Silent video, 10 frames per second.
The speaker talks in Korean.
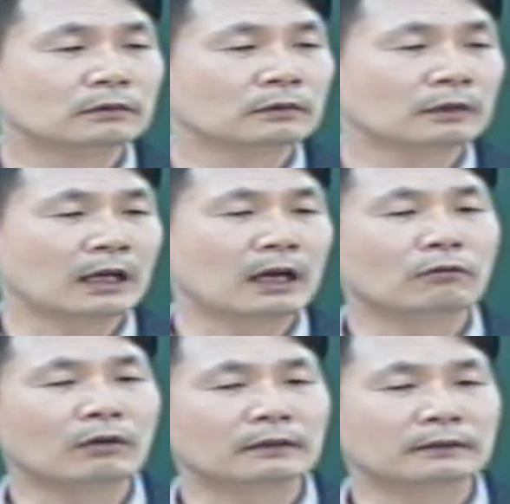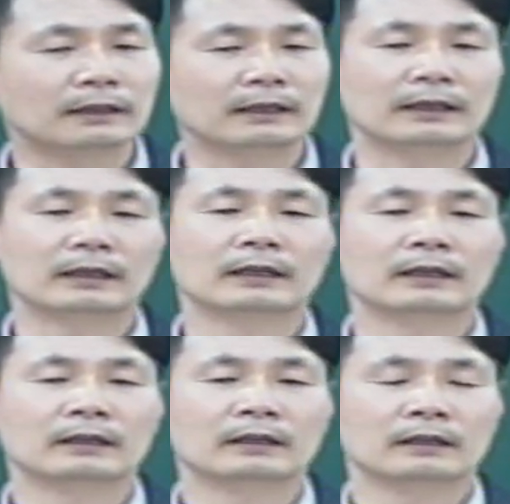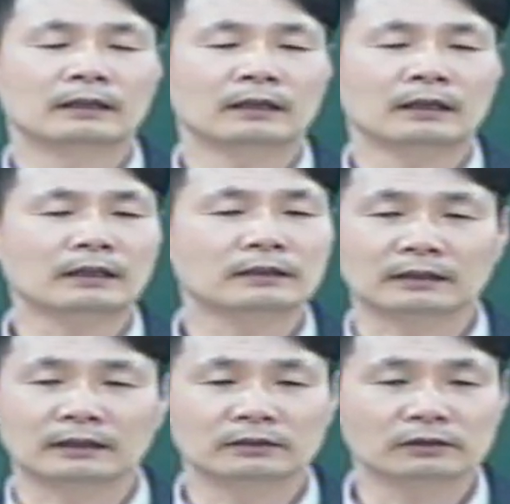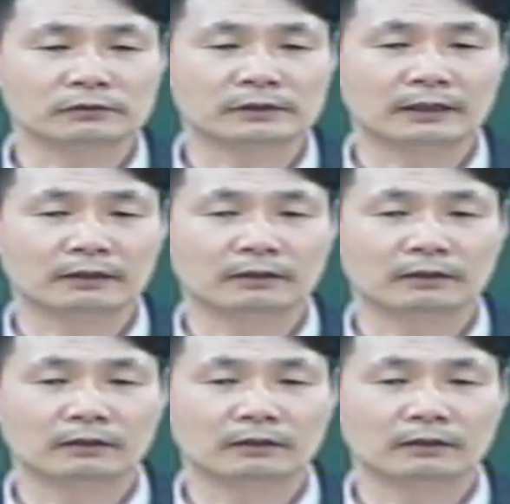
강구하는데 하나님께서 안 들어주세요.